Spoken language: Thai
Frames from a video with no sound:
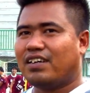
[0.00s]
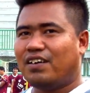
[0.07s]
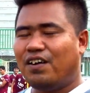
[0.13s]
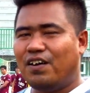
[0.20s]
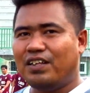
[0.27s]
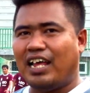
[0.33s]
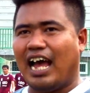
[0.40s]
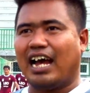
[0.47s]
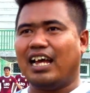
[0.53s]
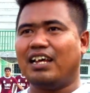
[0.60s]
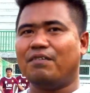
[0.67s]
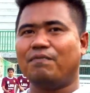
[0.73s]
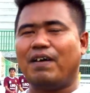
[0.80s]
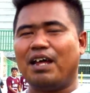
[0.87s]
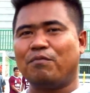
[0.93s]
ก็อยาก
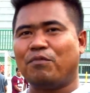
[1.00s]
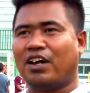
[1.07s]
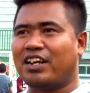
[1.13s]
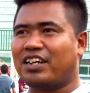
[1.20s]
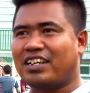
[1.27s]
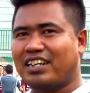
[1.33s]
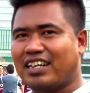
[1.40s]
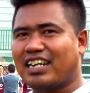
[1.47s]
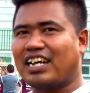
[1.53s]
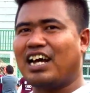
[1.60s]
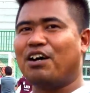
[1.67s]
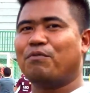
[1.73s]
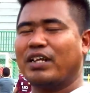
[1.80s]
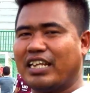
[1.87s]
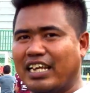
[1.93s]
ให้แฟนบอล
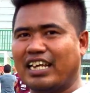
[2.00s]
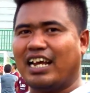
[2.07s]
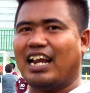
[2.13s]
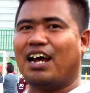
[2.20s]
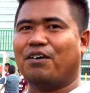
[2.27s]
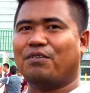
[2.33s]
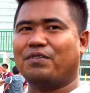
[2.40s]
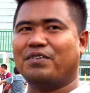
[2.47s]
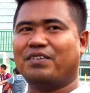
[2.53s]
เข้ามาเชียร์เรา